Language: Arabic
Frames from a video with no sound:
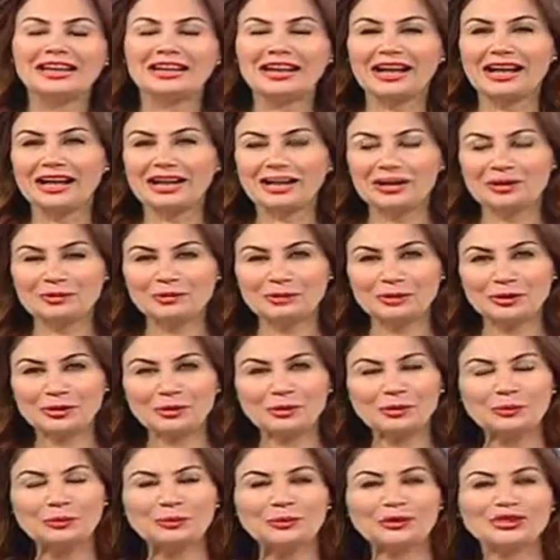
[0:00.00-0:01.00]
الخير اهلا
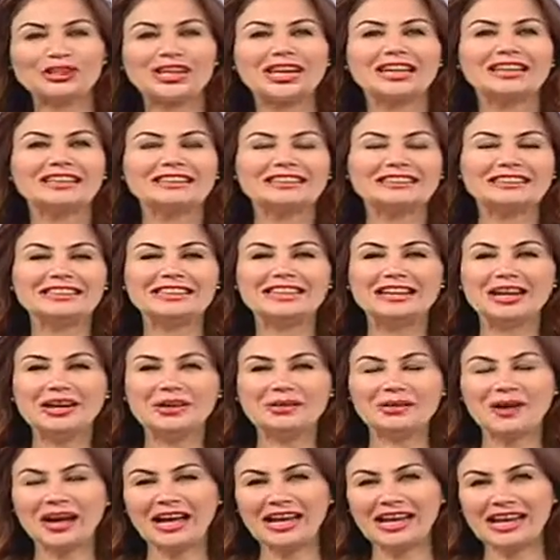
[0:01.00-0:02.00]
بيكم
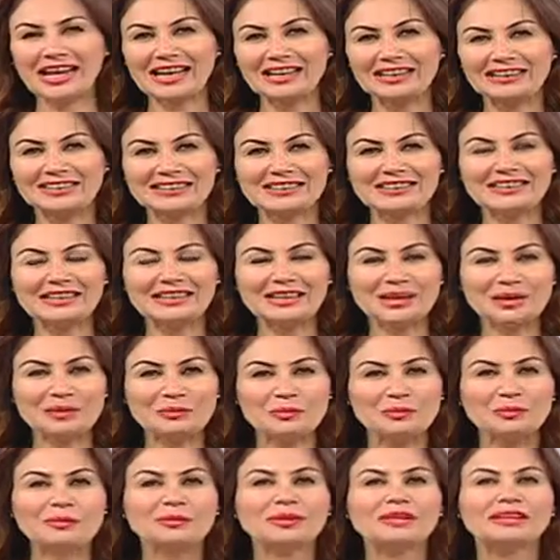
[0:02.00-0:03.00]
مشاهدينا وحلقه جديده
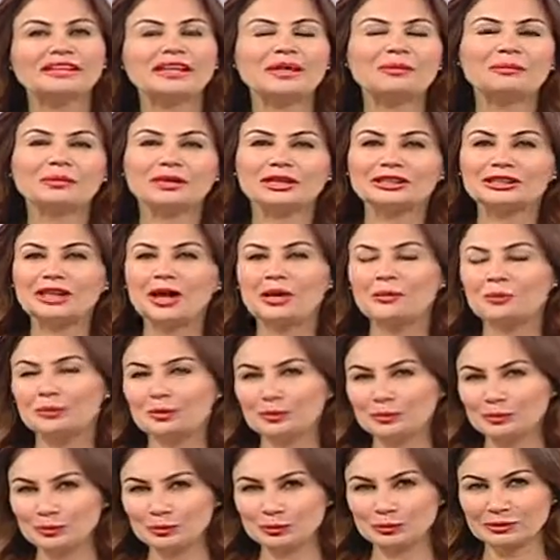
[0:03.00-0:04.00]
من برنامج طعم
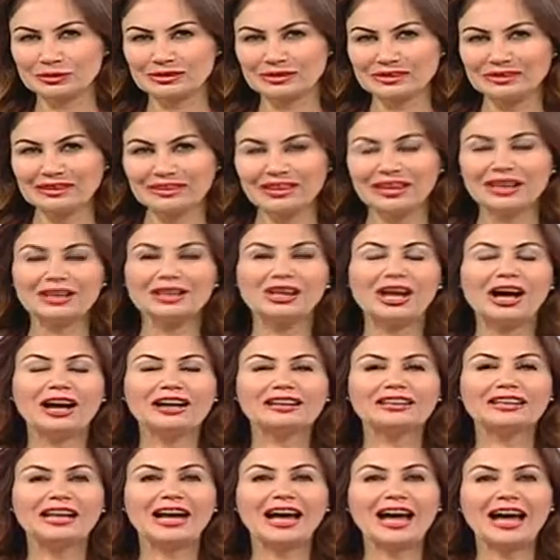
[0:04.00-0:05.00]
البيوت
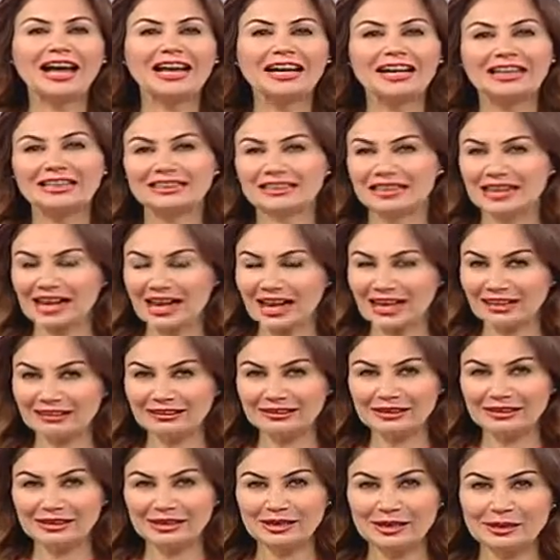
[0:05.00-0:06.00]
النهارده حلقه
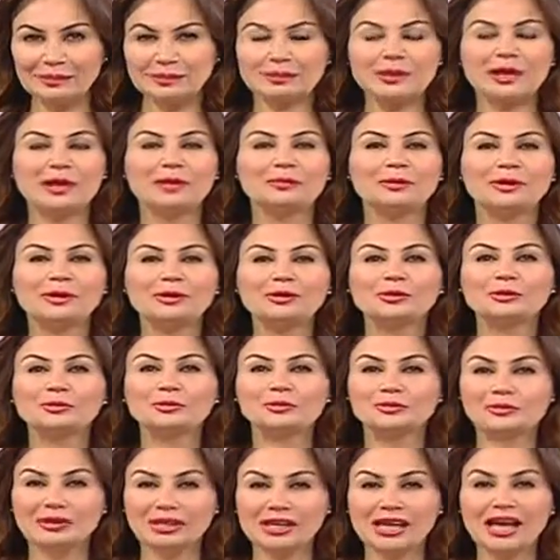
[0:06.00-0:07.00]
الحد اللي بنقابلكم
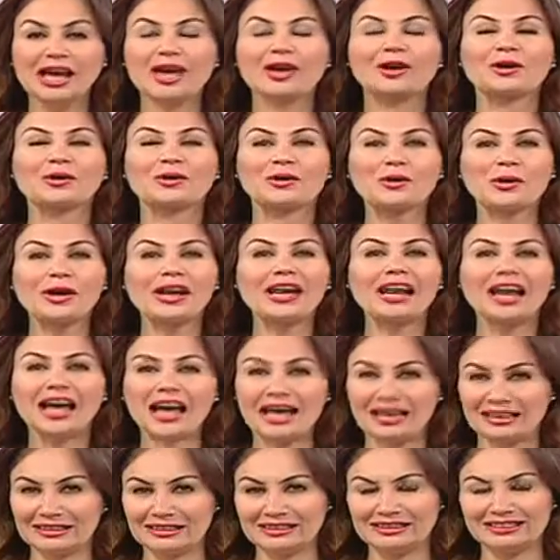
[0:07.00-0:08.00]
فيها كل
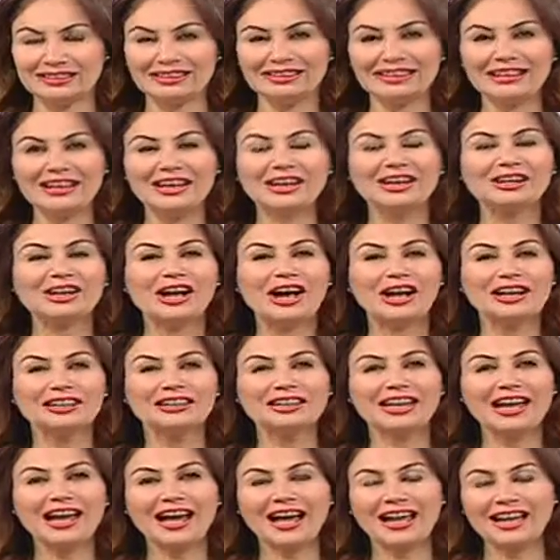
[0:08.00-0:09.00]
حد
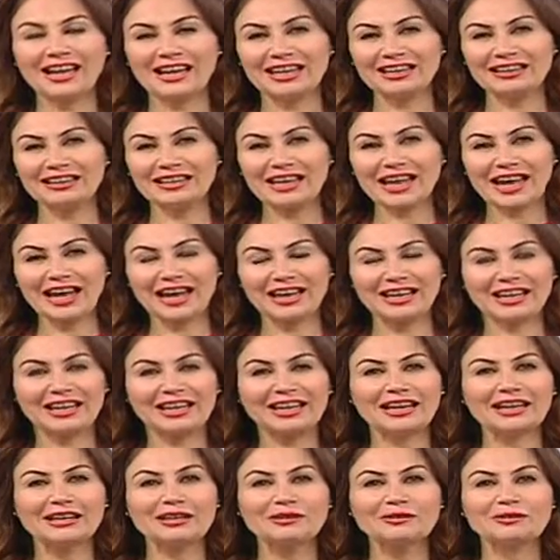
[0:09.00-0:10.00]
النهارده حلقتنا
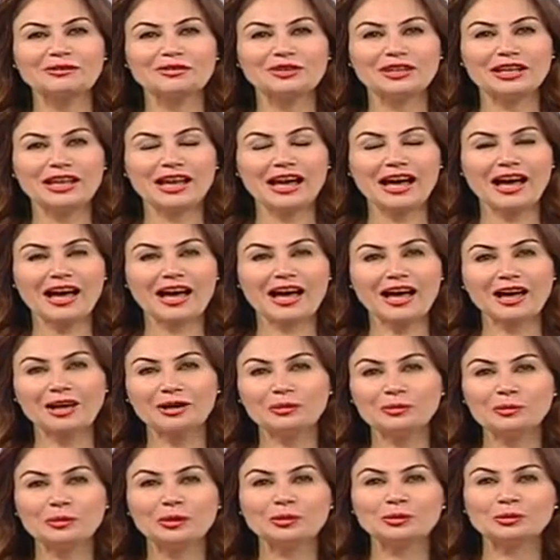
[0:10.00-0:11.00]
هنتكلم فيها
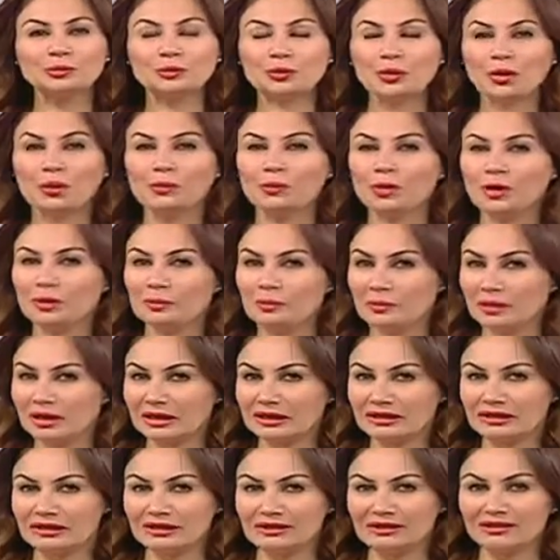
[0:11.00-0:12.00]
عن موضوع مهم
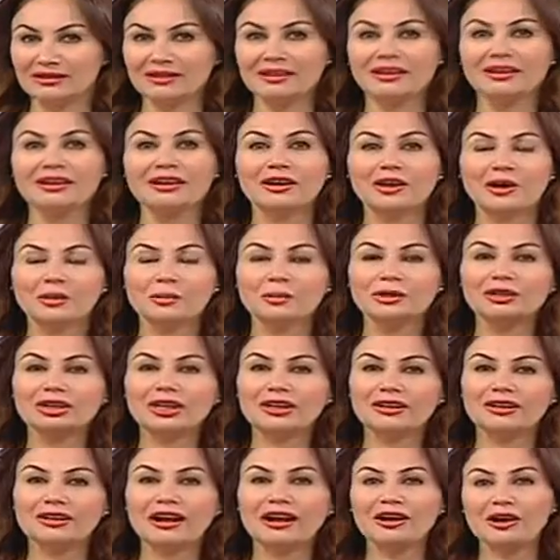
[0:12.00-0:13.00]
جدا
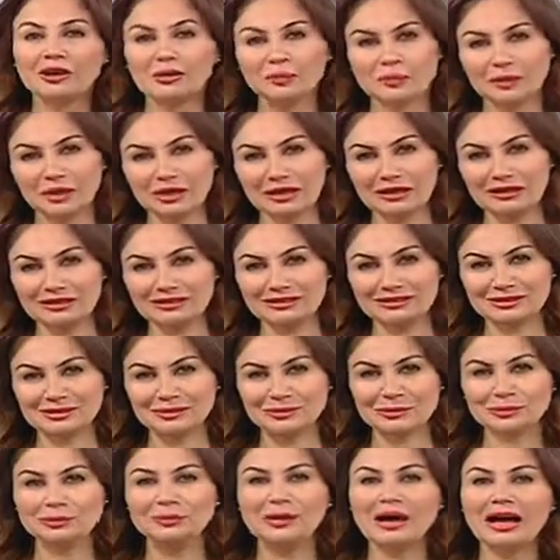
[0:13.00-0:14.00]
رمضان قرب يخلص
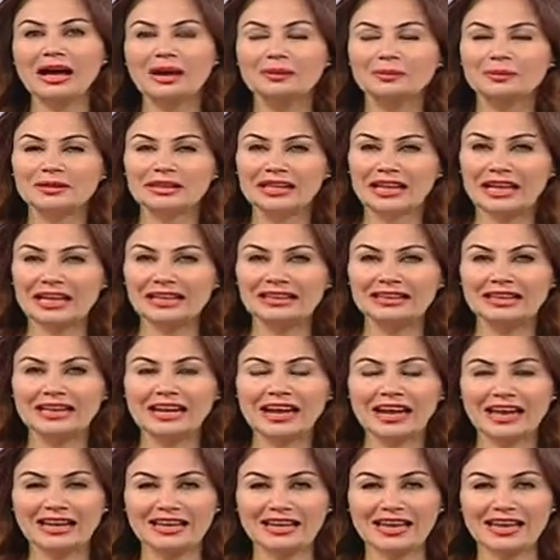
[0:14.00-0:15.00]
ومع بداية
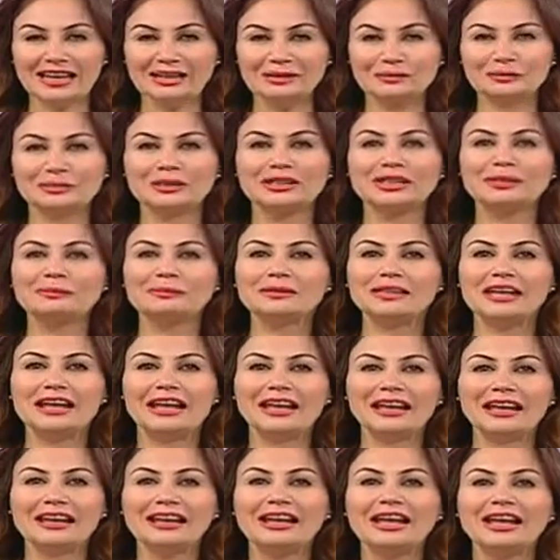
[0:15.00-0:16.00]
الأعياد بتبدأ
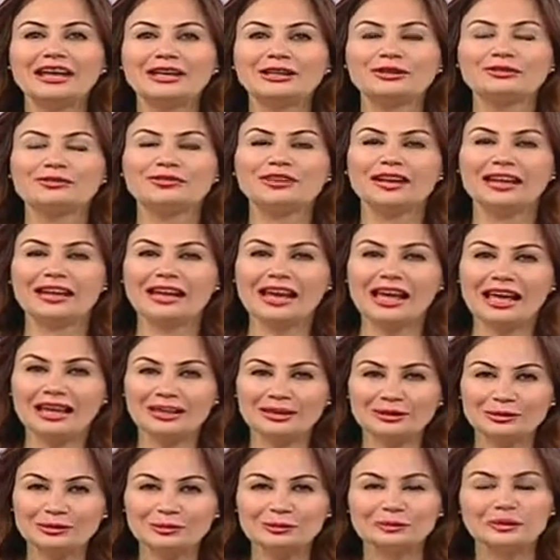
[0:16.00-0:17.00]

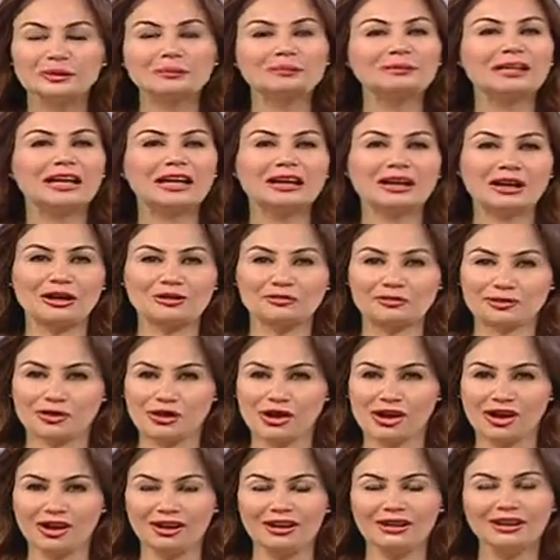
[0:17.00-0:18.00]
الاحتفالات وبتبدأ
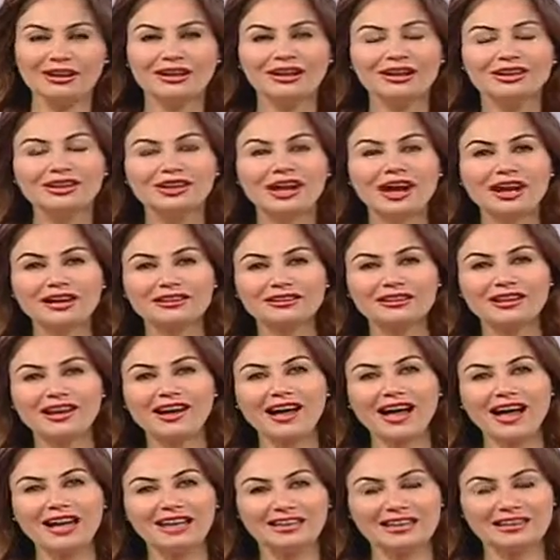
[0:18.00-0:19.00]
الأفراح النهاردة
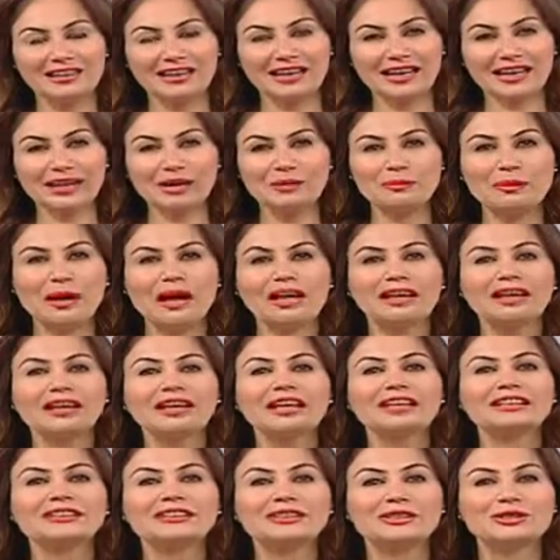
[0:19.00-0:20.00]
هنتكلم عن
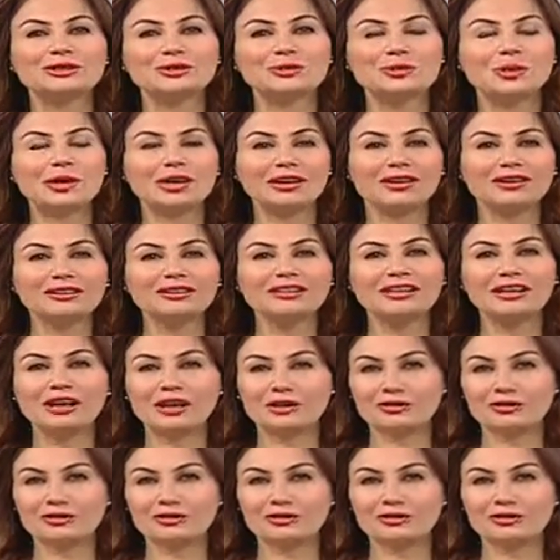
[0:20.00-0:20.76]
اكسسوارات